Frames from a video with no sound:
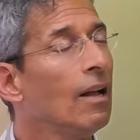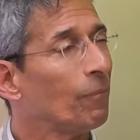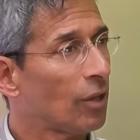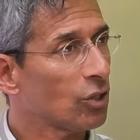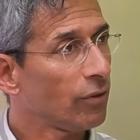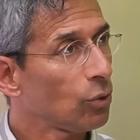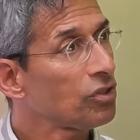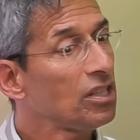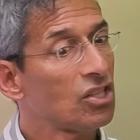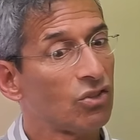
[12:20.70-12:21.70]
dass wir uns
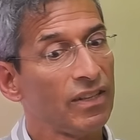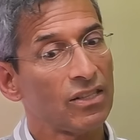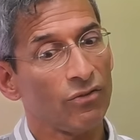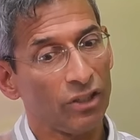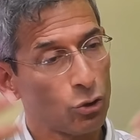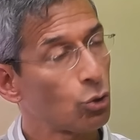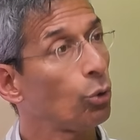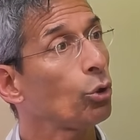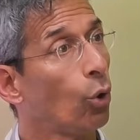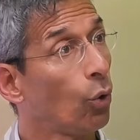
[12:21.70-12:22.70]
dieses Wissen wieder
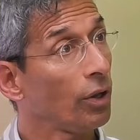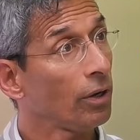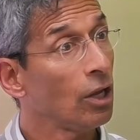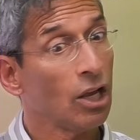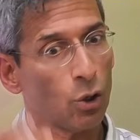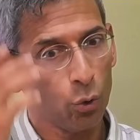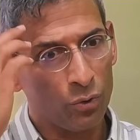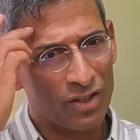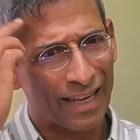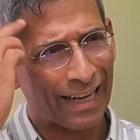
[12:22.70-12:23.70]
zurückholen,
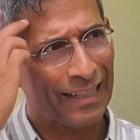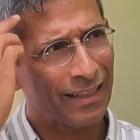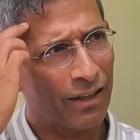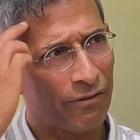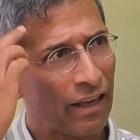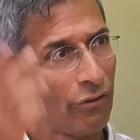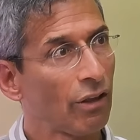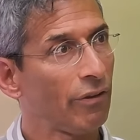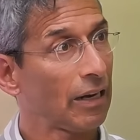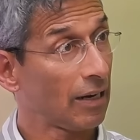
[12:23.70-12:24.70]
uns erinnern, wer wir
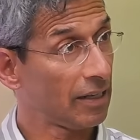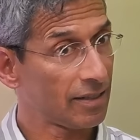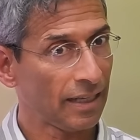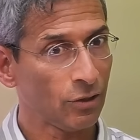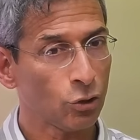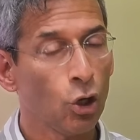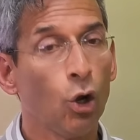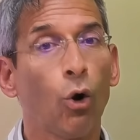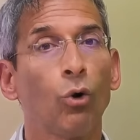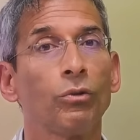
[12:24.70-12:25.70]
wirklich sind
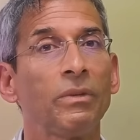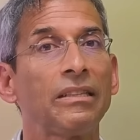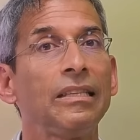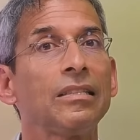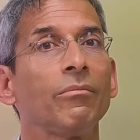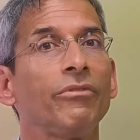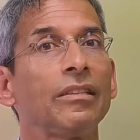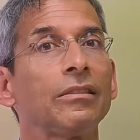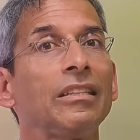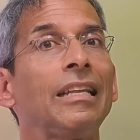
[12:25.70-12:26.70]
und mit diesem
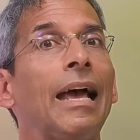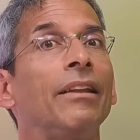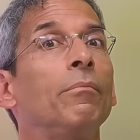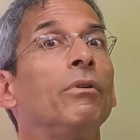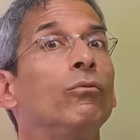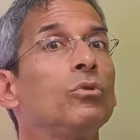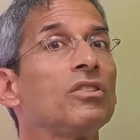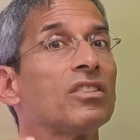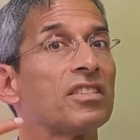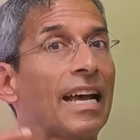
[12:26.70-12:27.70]
Wissen in einen
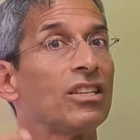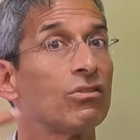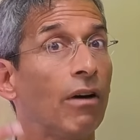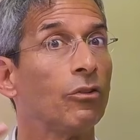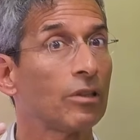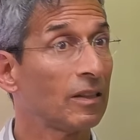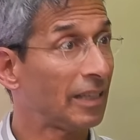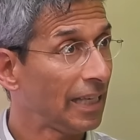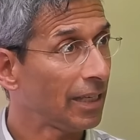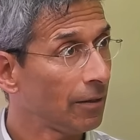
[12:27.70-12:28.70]
Bewusstseinswandel
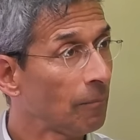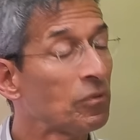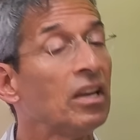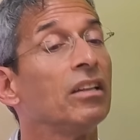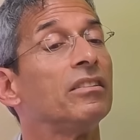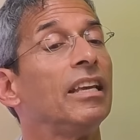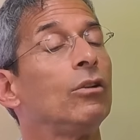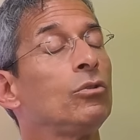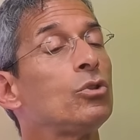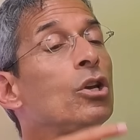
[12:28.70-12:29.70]
gehen, der
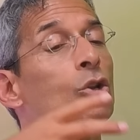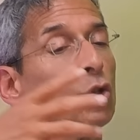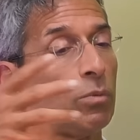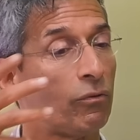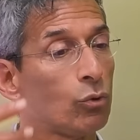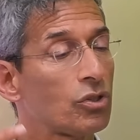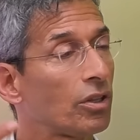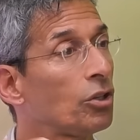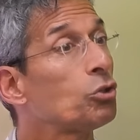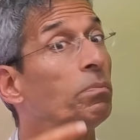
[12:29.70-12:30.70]
uns zu
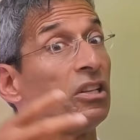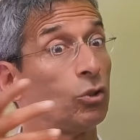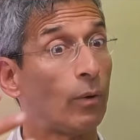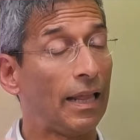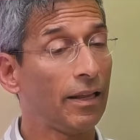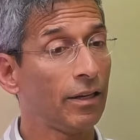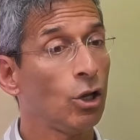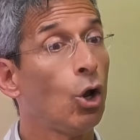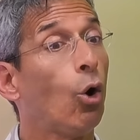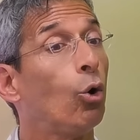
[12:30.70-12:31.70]
bewussteren, spirituelleren
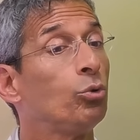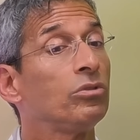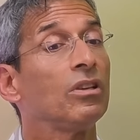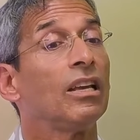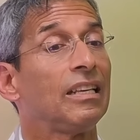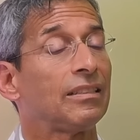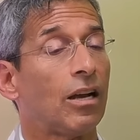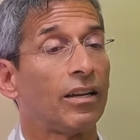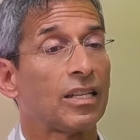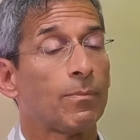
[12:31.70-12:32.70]
und, ich
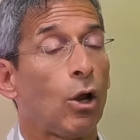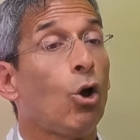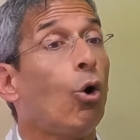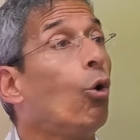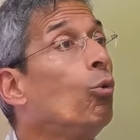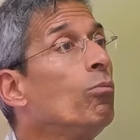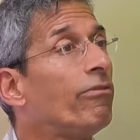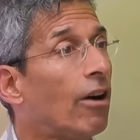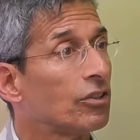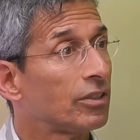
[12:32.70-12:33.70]
sage jetzt mal,
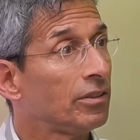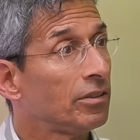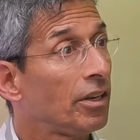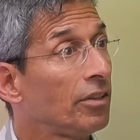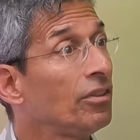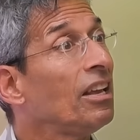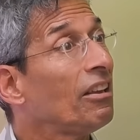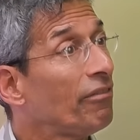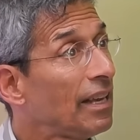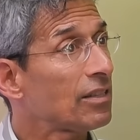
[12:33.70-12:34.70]
umfassenderen
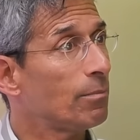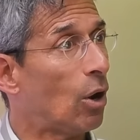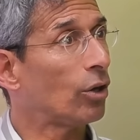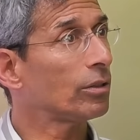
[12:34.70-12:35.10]
Wesen macht.